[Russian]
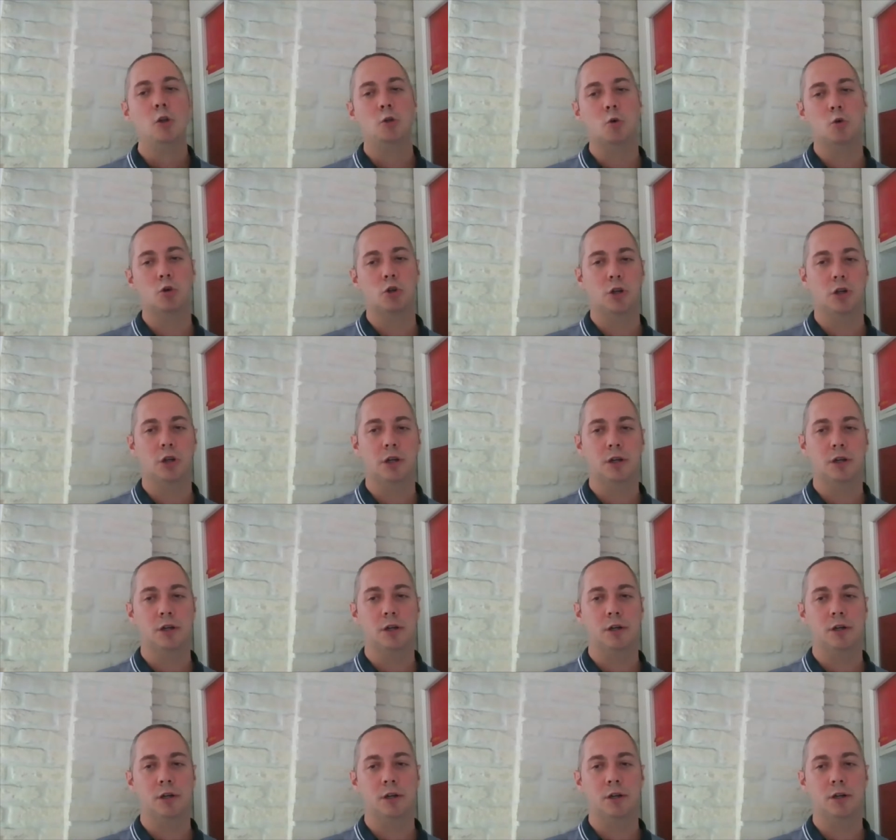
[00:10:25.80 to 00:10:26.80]
тоже
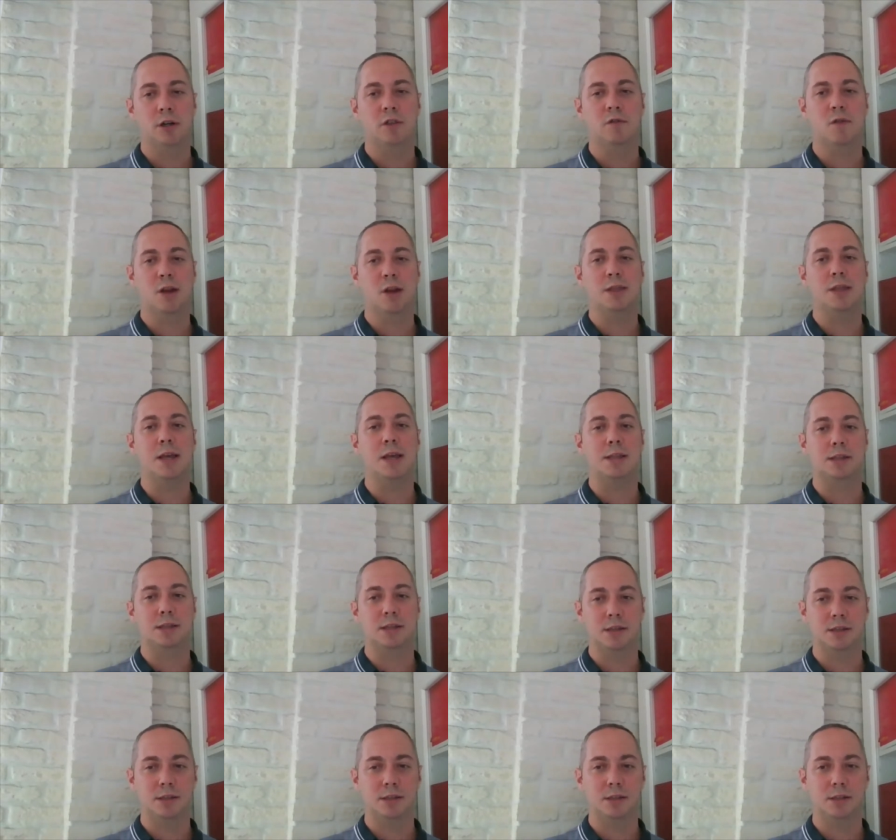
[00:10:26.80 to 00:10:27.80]
э,
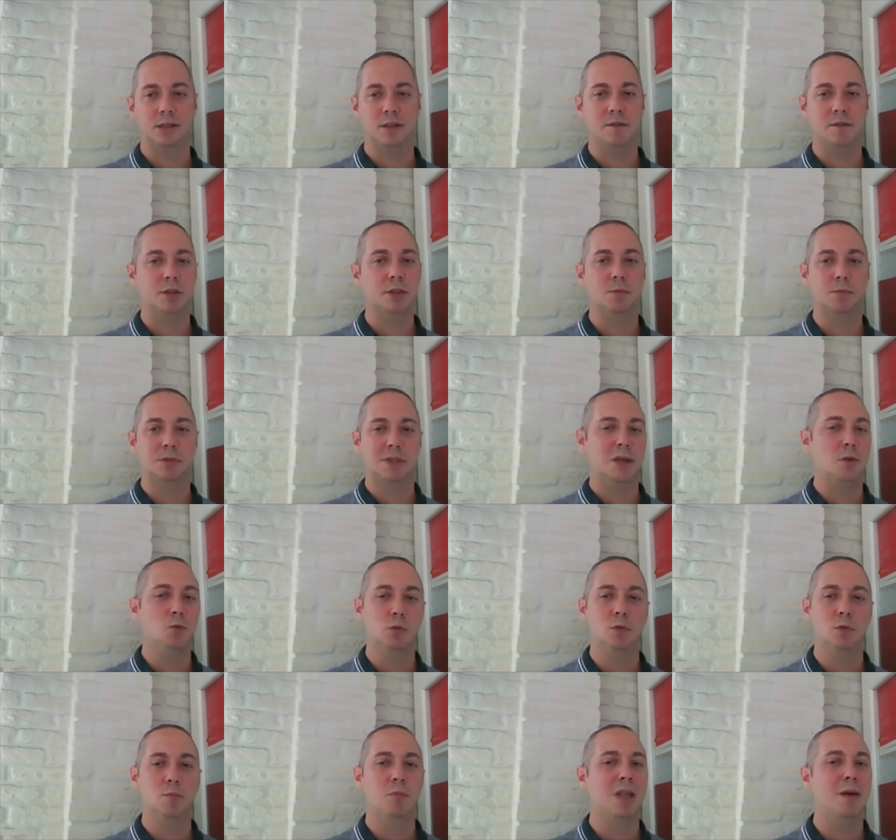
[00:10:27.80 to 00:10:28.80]
конфронтация с Советским
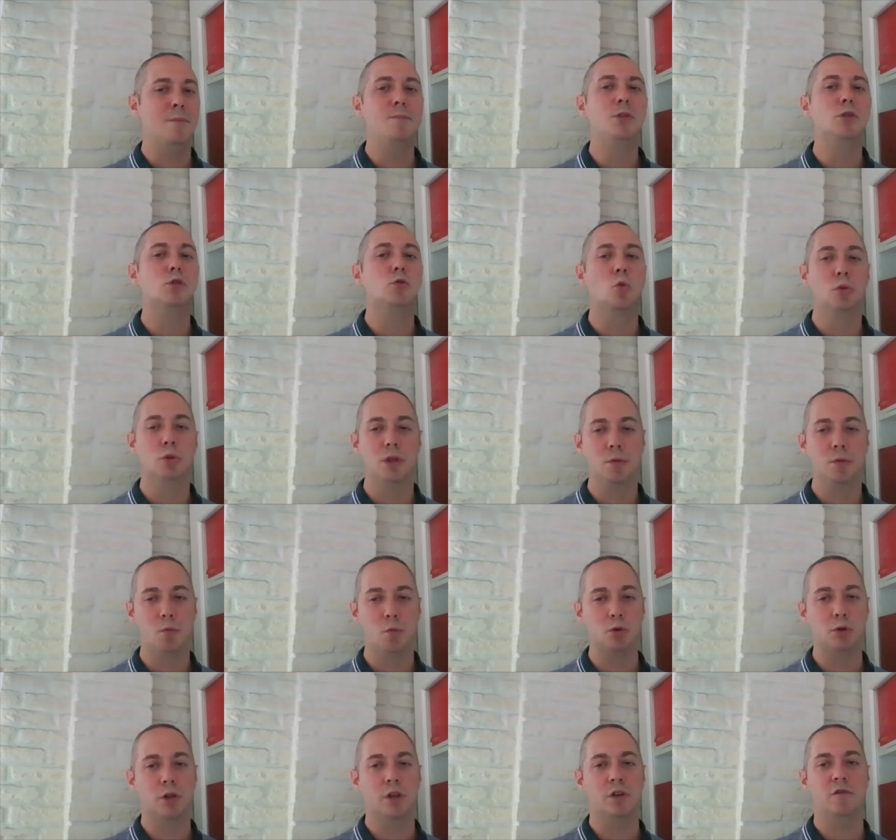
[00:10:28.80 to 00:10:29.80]
Союзом была бездонной
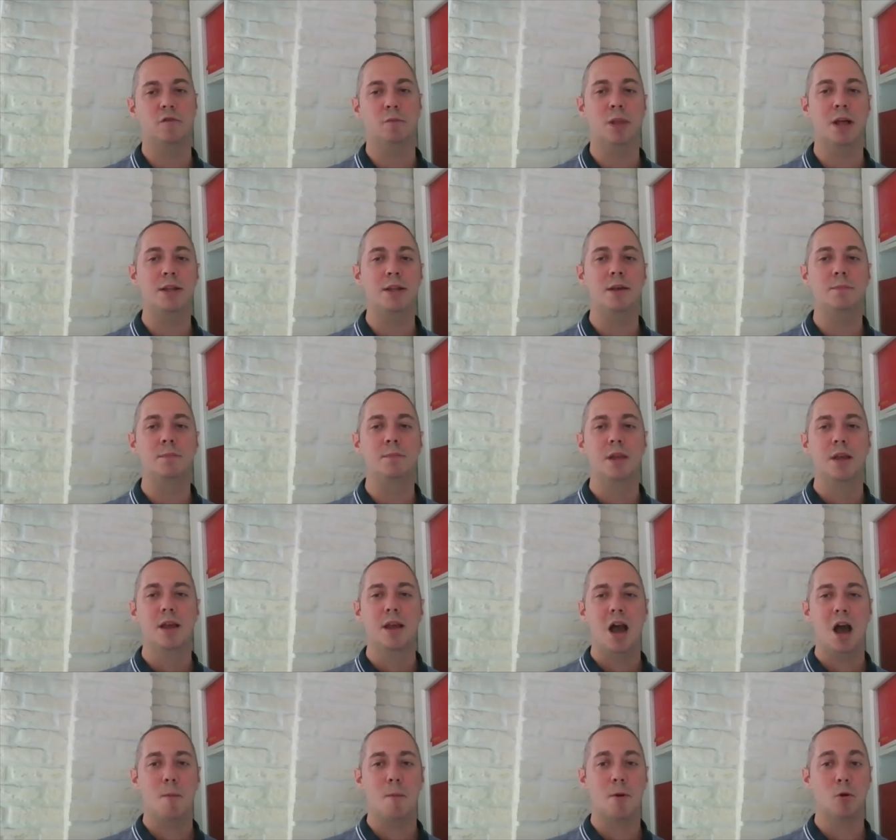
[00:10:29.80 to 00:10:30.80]
бочкой в плане
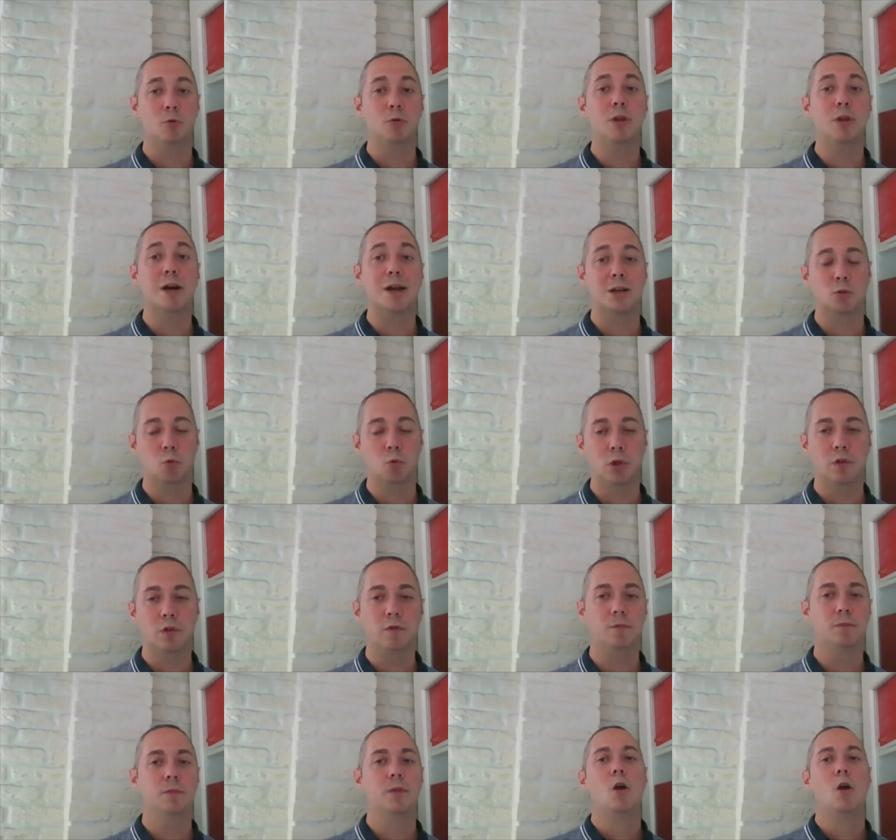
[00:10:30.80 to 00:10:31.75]
оборонных расходов.